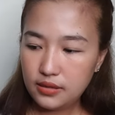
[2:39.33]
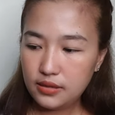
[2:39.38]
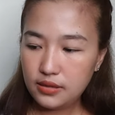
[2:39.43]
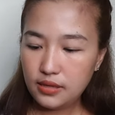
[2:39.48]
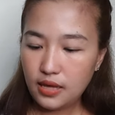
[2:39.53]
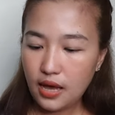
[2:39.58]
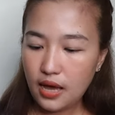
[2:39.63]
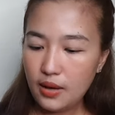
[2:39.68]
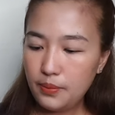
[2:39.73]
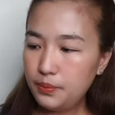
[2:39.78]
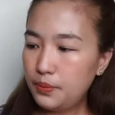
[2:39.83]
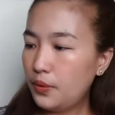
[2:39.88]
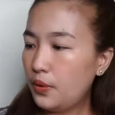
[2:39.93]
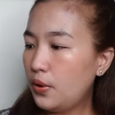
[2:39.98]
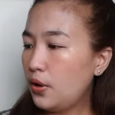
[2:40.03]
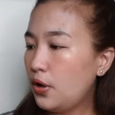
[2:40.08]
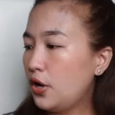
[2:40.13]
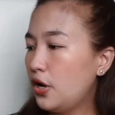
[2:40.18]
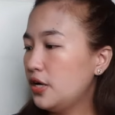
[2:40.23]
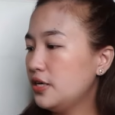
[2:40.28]

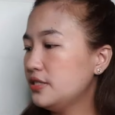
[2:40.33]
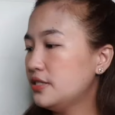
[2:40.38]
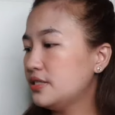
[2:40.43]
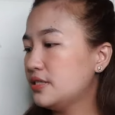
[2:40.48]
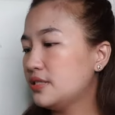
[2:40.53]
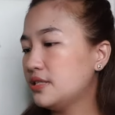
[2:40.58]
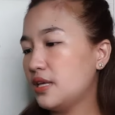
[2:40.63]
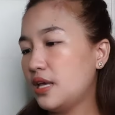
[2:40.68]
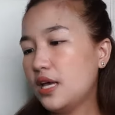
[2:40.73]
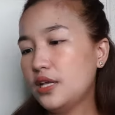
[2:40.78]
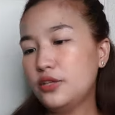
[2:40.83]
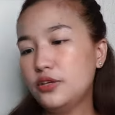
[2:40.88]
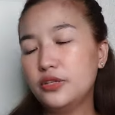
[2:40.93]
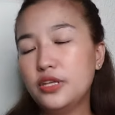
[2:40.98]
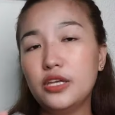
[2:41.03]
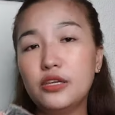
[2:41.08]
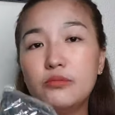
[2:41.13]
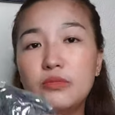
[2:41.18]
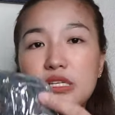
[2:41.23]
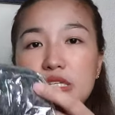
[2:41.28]
Tapos, ito
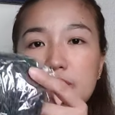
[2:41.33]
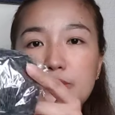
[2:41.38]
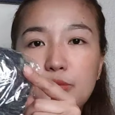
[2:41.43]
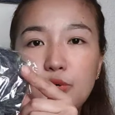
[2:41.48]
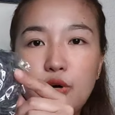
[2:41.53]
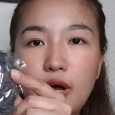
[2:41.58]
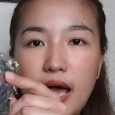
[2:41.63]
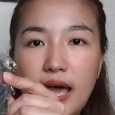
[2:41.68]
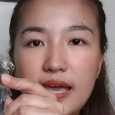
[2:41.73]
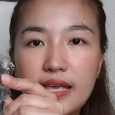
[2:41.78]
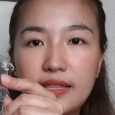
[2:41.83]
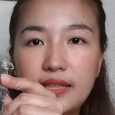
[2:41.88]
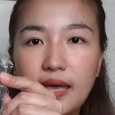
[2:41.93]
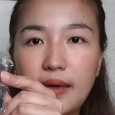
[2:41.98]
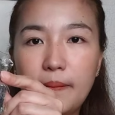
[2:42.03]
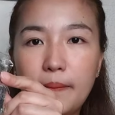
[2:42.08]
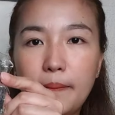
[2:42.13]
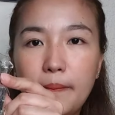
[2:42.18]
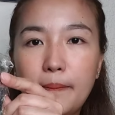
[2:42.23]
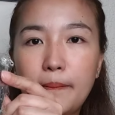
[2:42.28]
na yung mismong
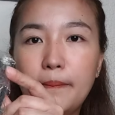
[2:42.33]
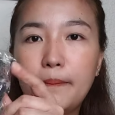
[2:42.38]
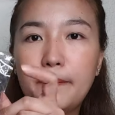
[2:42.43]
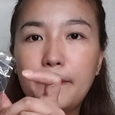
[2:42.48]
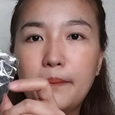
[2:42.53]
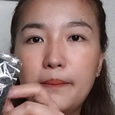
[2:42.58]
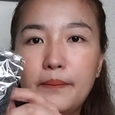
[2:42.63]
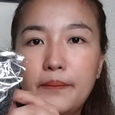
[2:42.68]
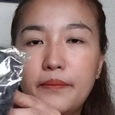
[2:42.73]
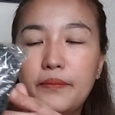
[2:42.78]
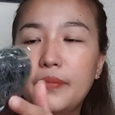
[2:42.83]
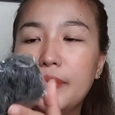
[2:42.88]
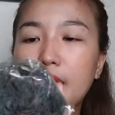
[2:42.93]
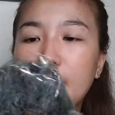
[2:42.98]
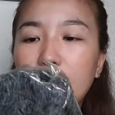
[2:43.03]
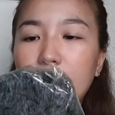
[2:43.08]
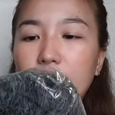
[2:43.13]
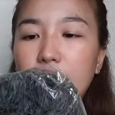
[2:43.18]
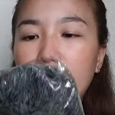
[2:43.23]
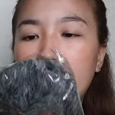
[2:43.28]
item.
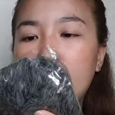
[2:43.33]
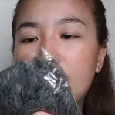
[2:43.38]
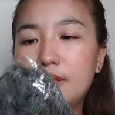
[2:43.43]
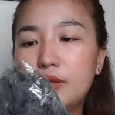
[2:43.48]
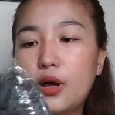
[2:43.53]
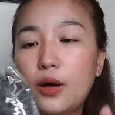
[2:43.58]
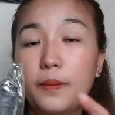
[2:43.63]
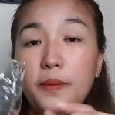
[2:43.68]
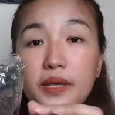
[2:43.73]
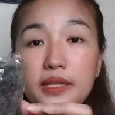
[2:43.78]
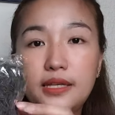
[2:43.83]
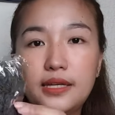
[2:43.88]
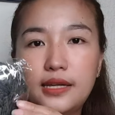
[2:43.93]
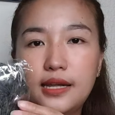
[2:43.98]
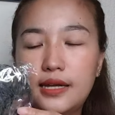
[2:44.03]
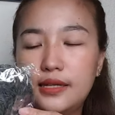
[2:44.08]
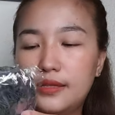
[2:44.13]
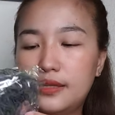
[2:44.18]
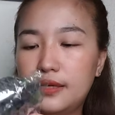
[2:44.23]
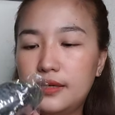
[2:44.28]
Ayan, open na
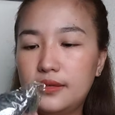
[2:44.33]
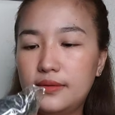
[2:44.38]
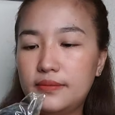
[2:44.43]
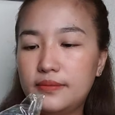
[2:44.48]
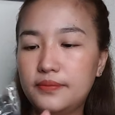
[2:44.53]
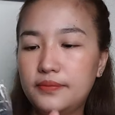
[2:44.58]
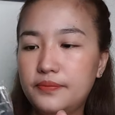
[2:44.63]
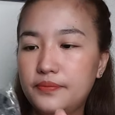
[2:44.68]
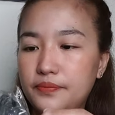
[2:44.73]
natin.